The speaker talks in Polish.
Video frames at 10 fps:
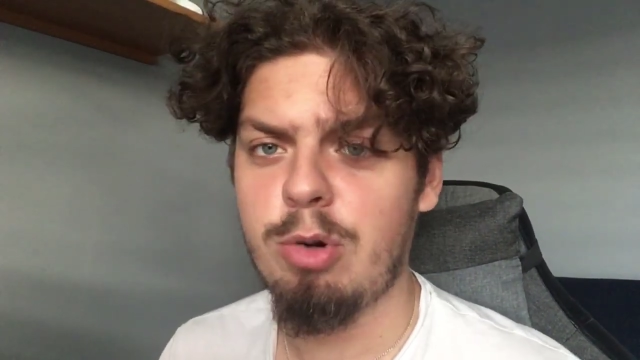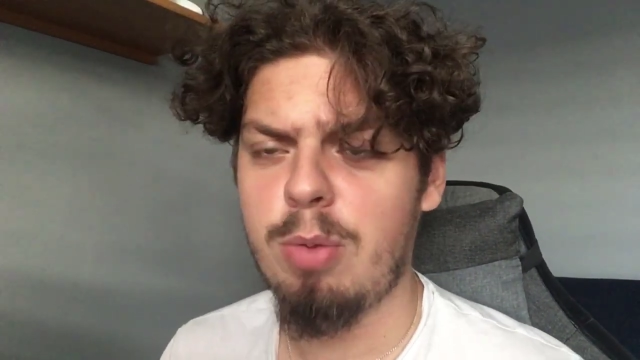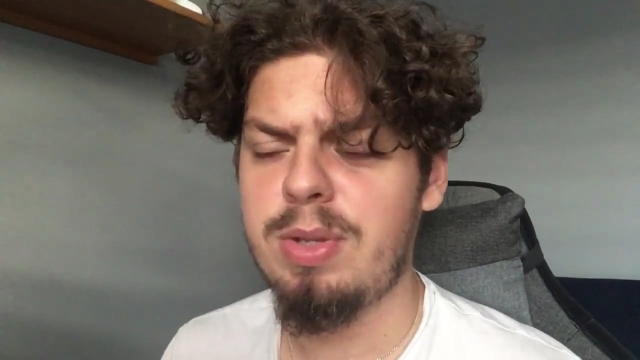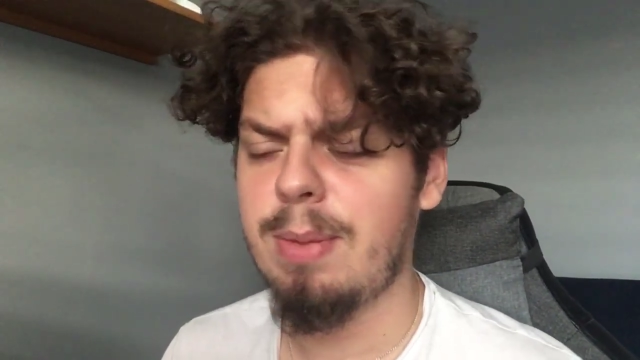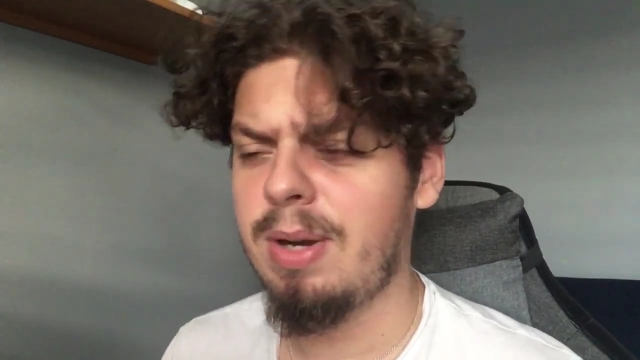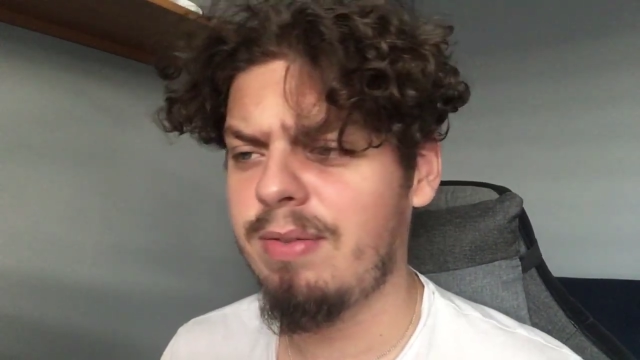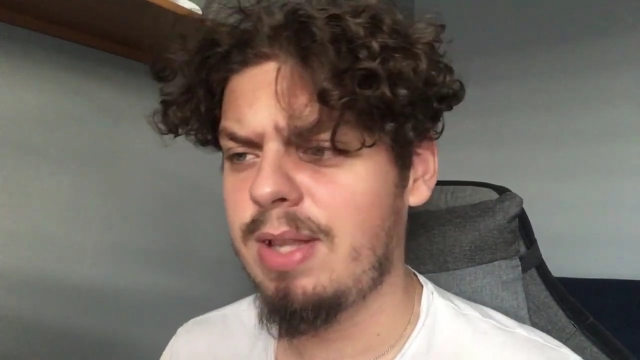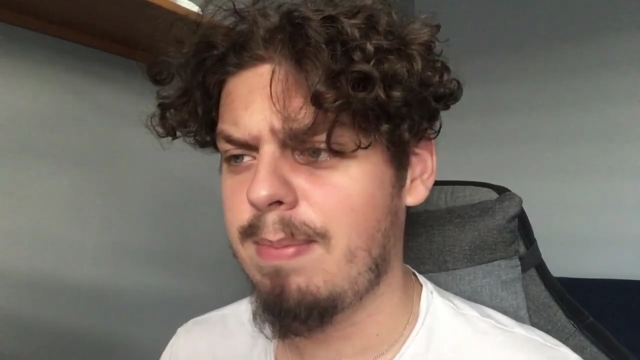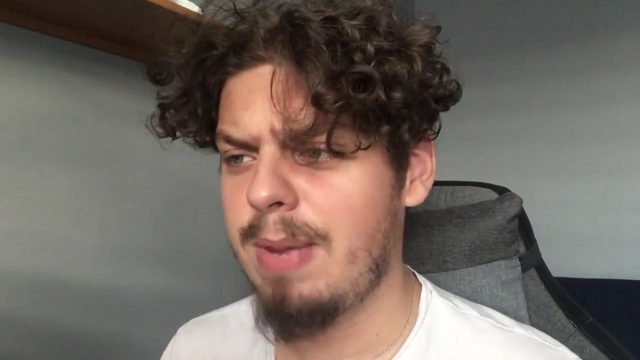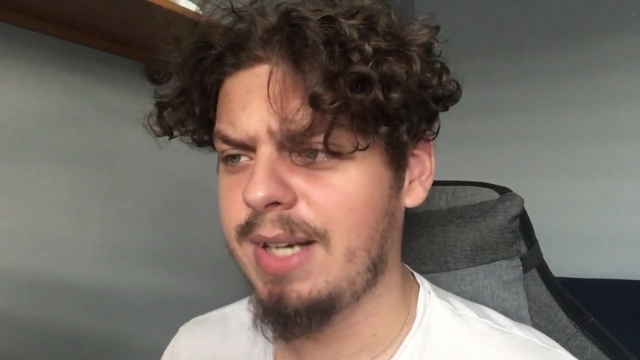byłoby
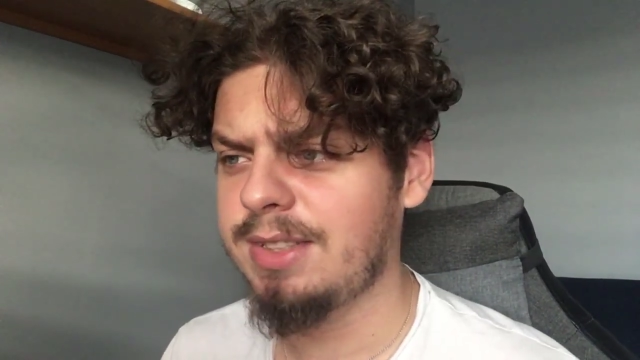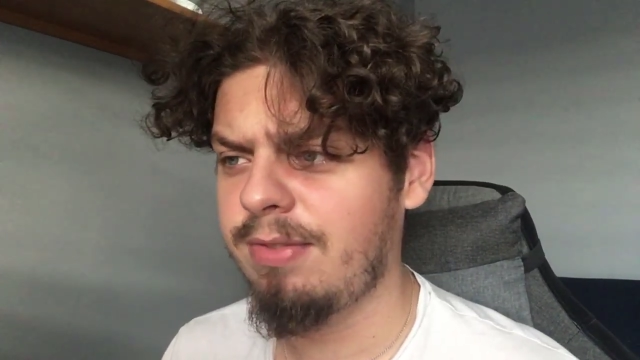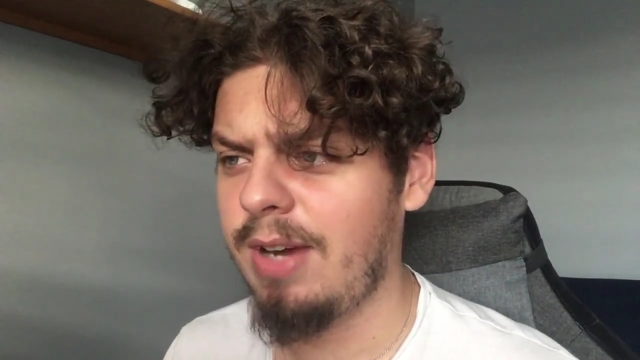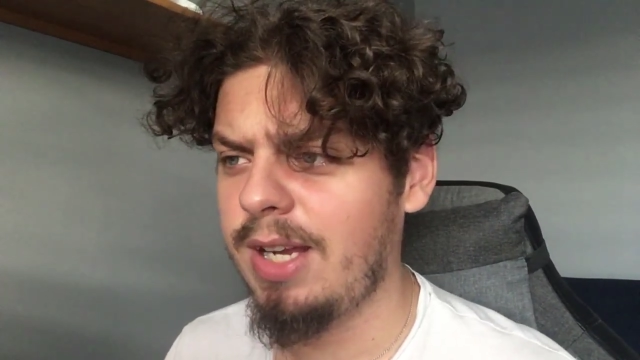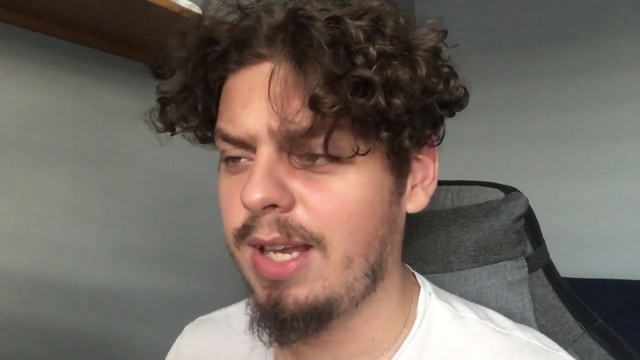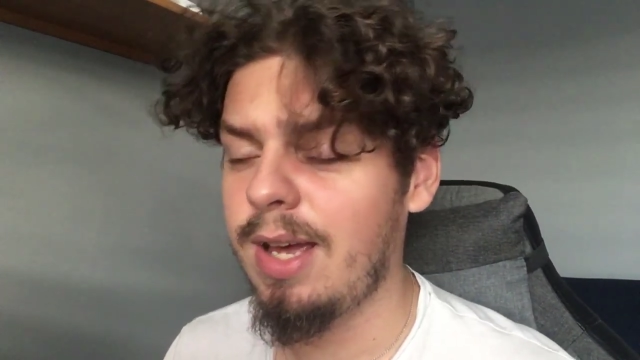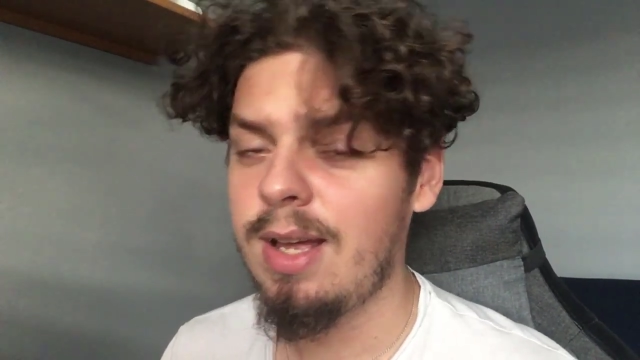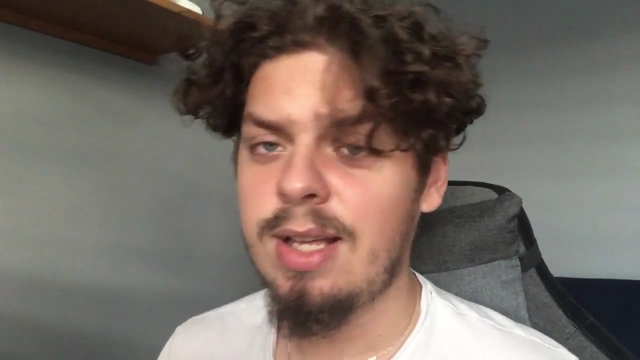naprawdę bardzo fajnie.